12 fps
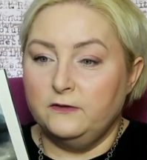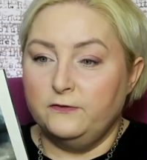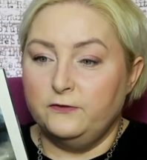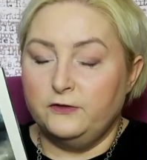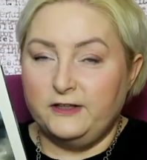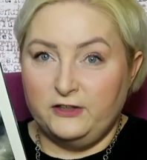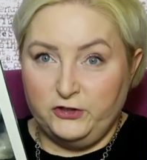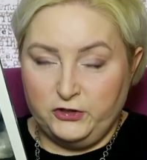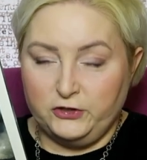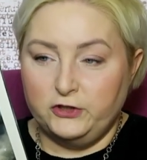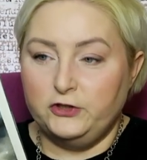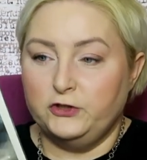w
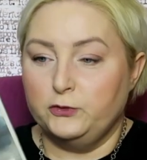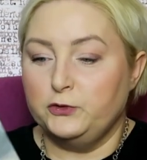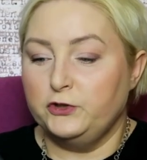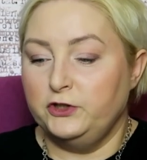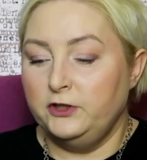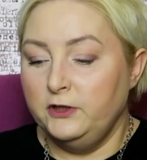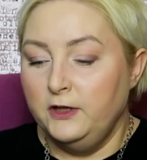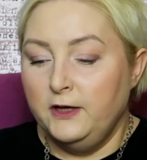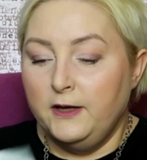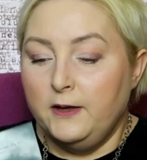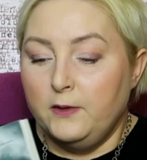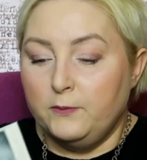treści tej książki,
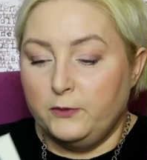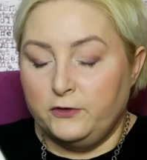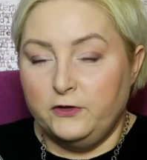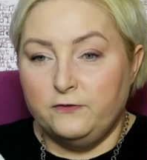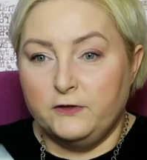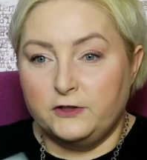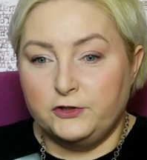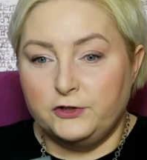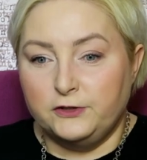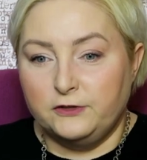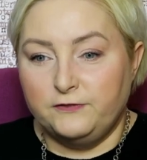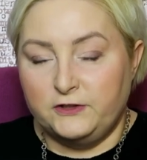ponieważ
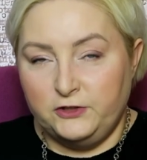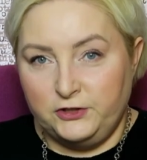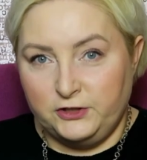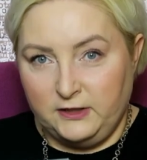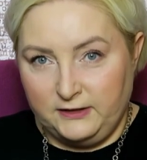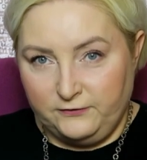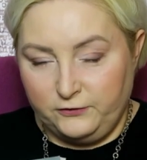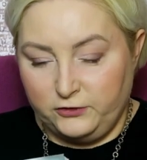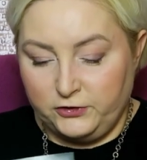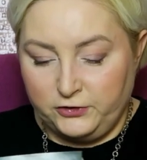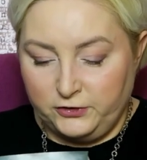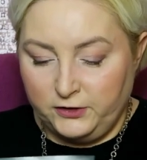20 lat
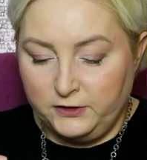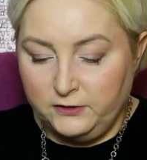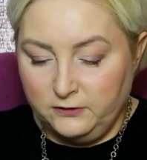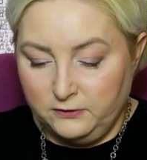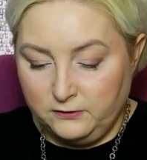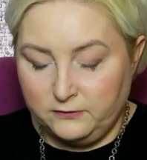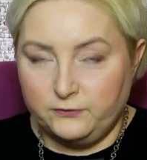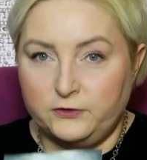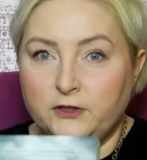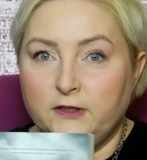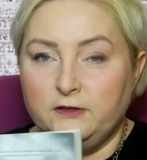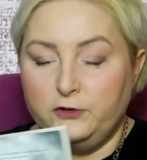wcześniej, to
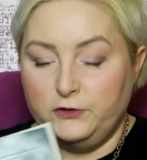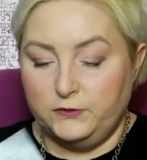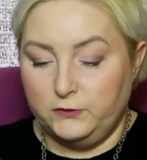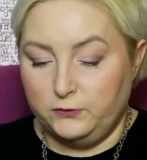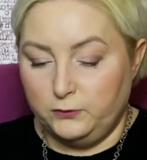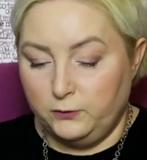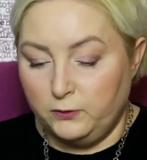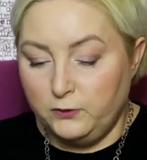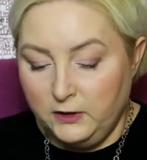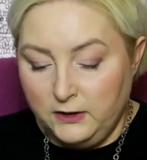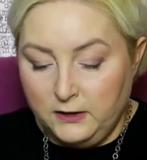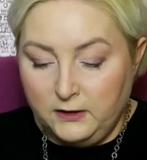wynika też z tytułu,
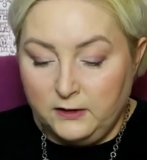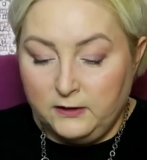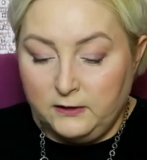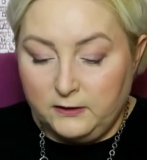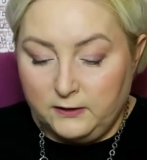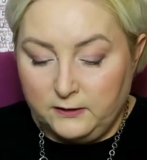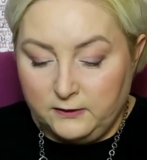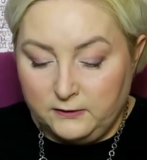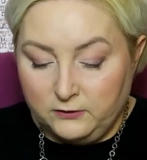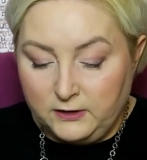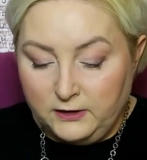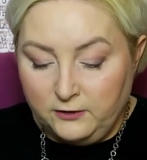
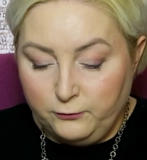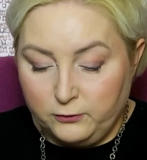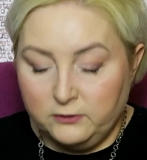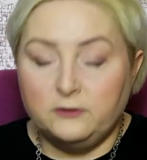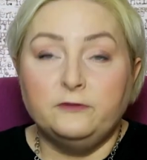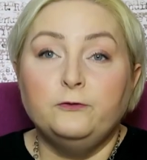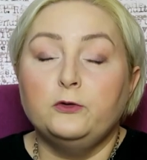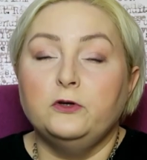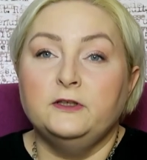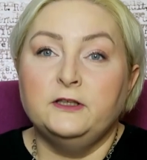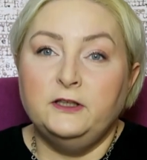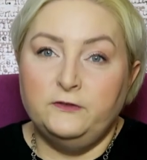do takiej
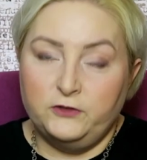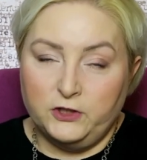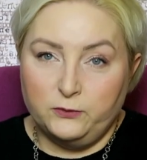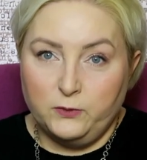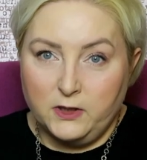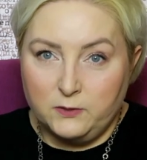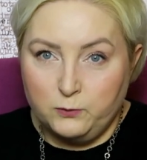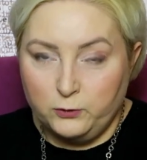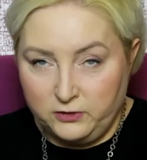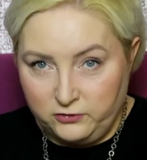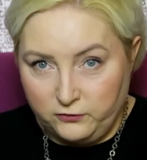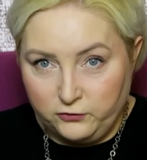furgonetki wsiadła
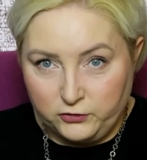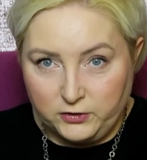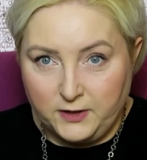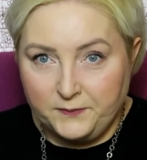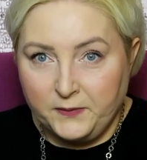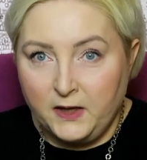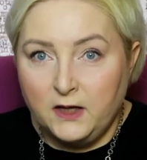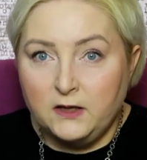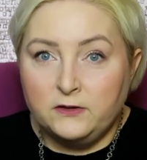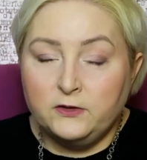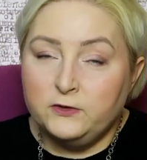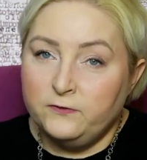młoda dziewczyna.
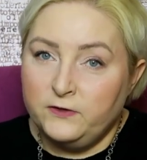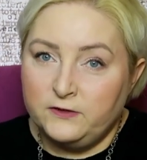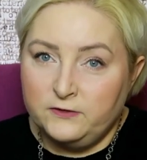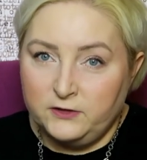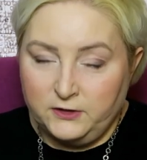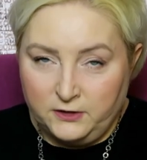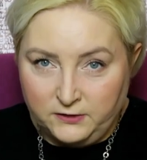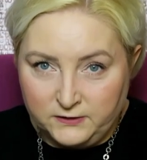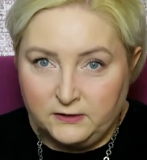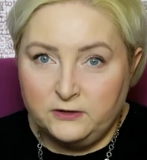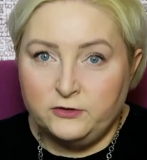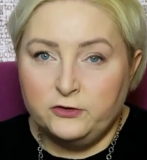Nigdy więcej jej nie
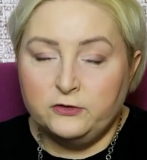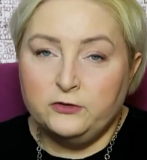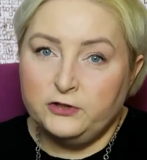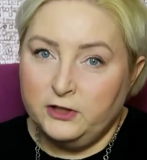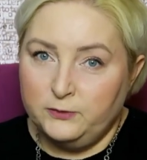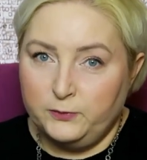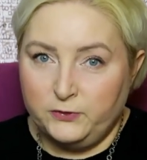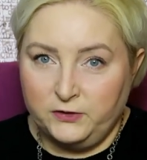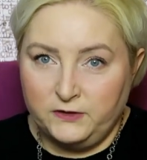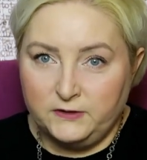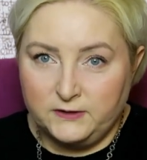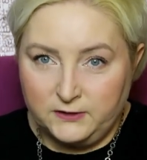znaleziono, ślad po
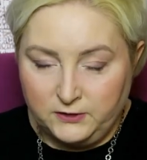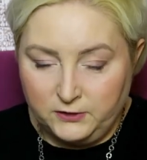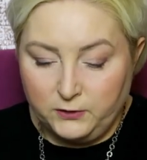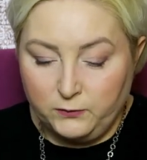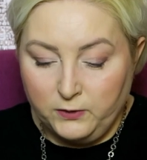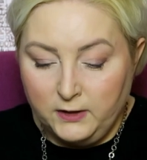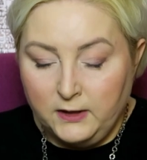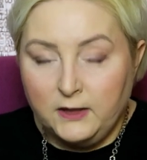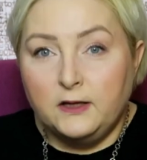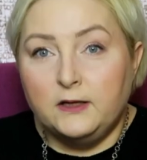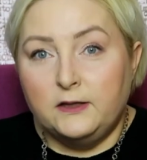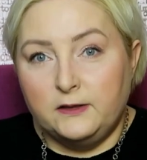niej zaginął.
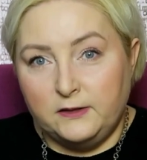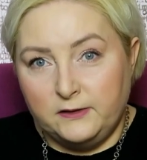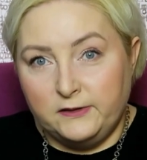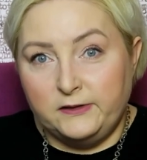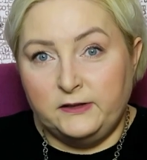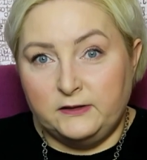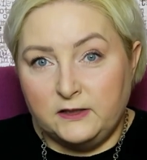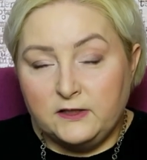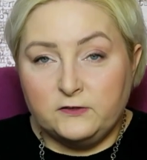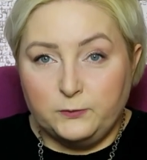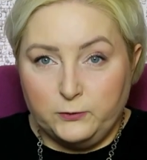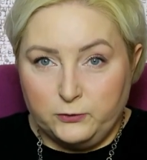I
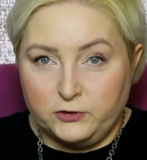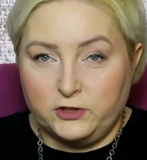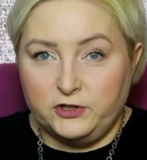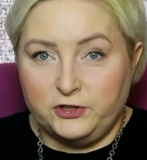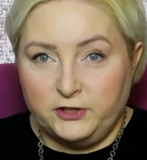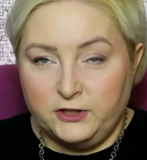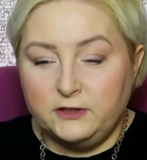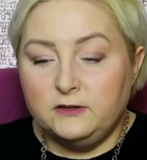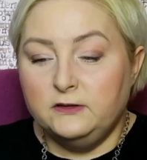teraz współcześnie